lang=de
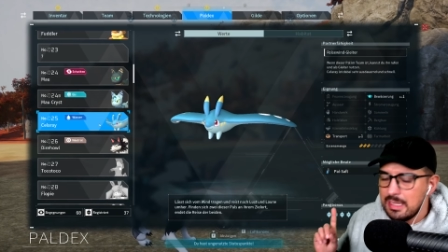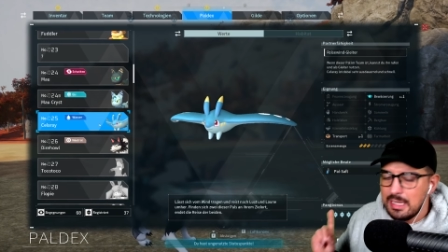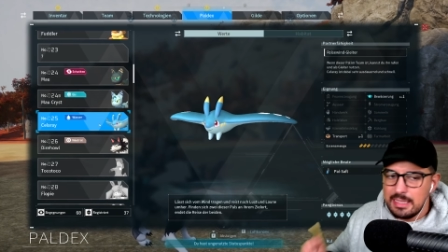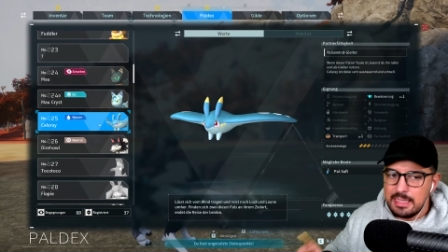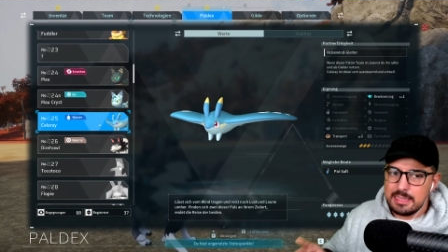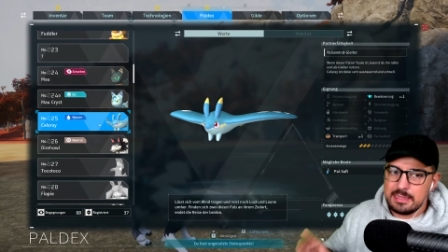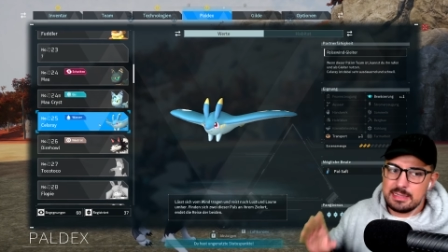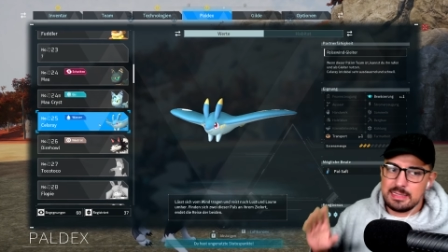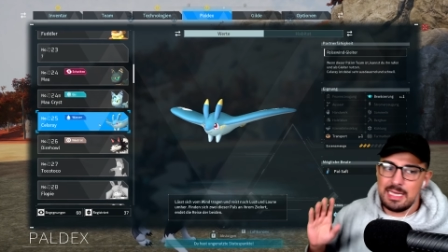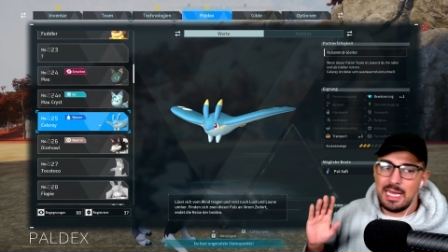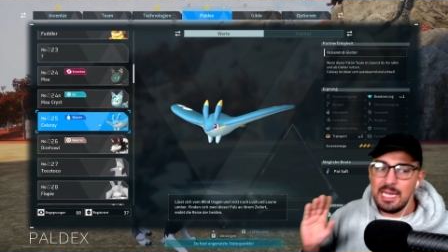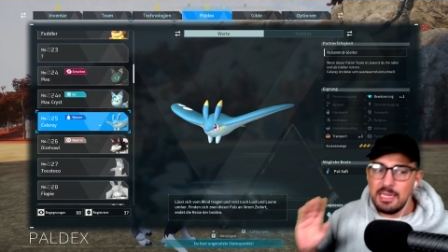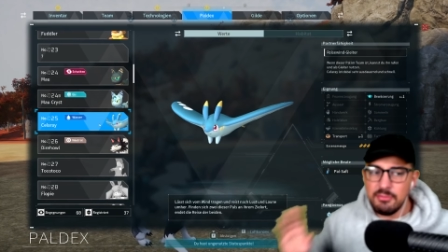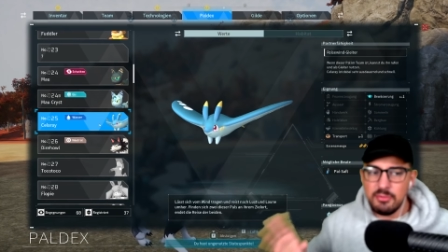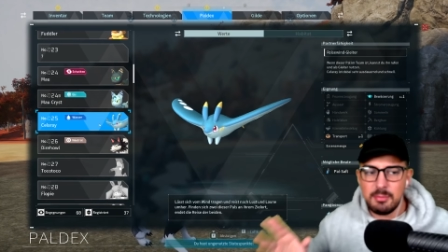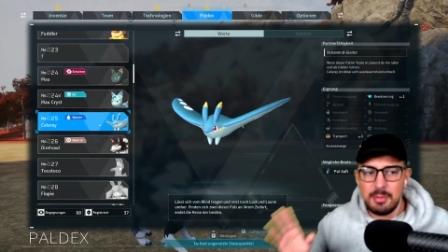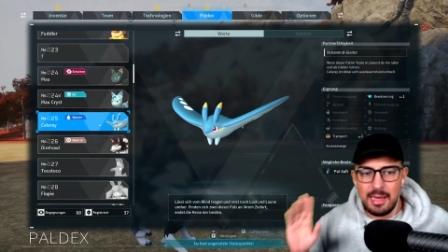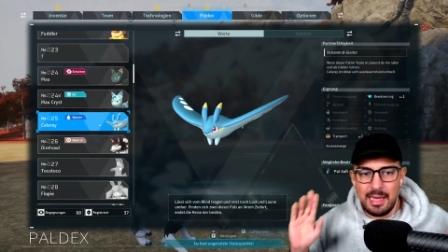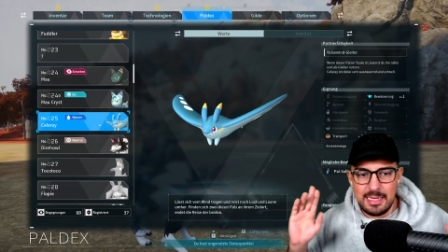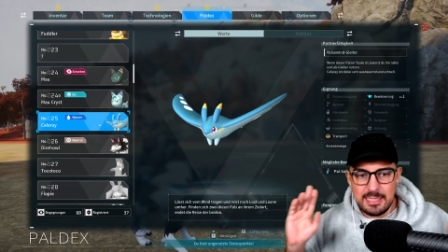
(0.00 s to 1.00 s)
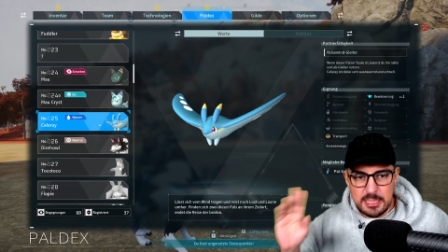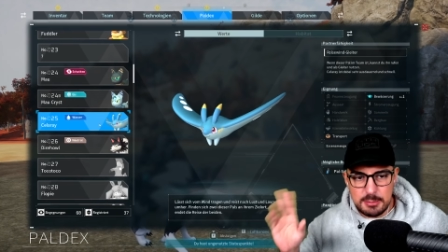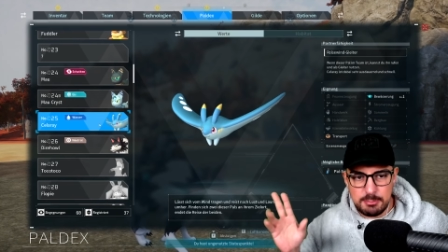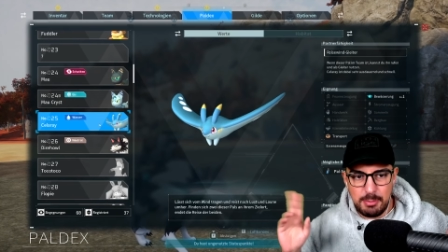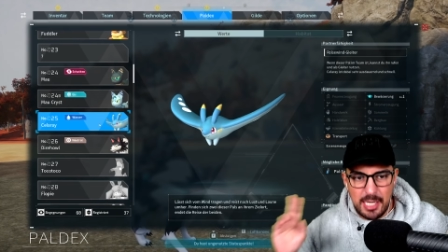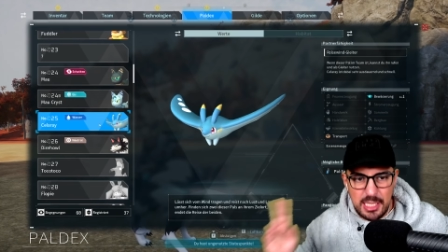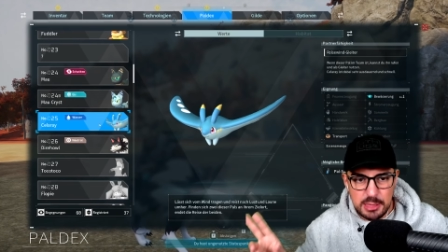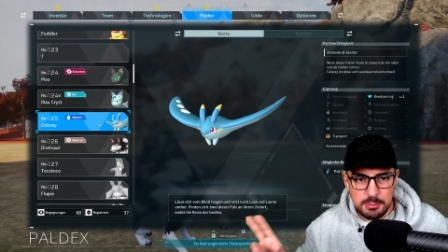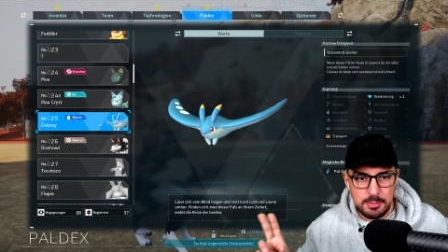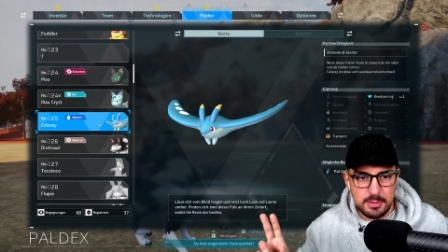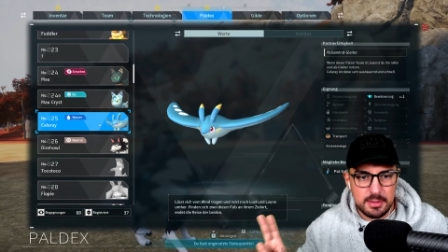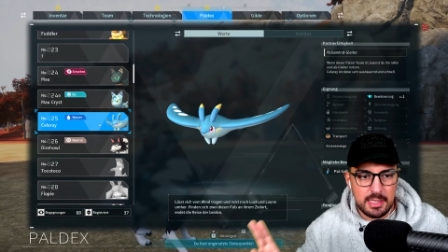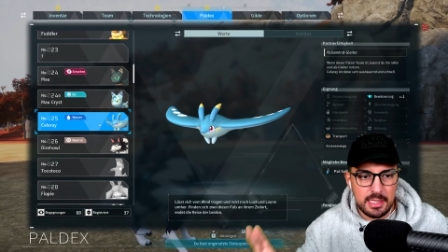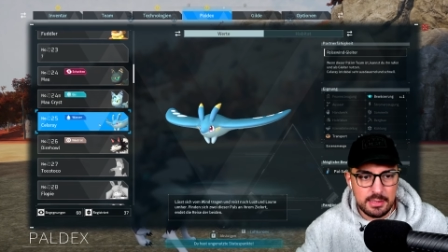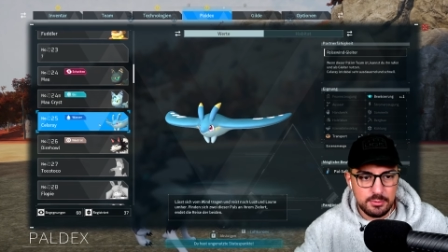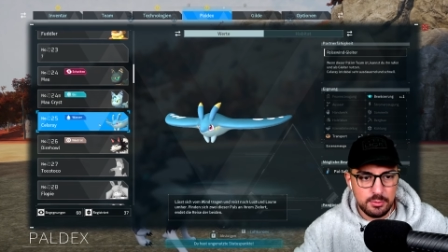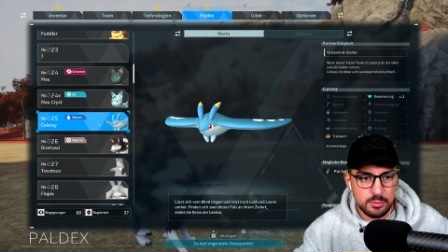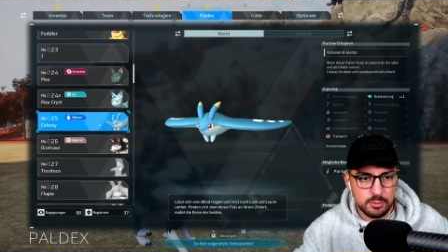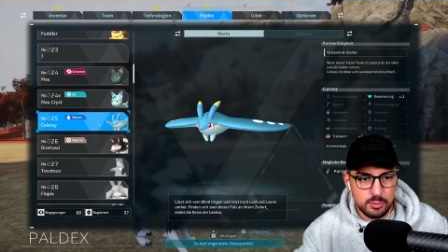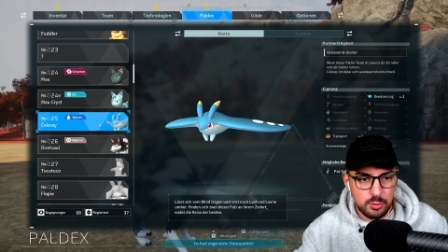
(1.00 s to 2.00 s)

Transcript: Jetzt sagen wir mal als Beispielrechnung,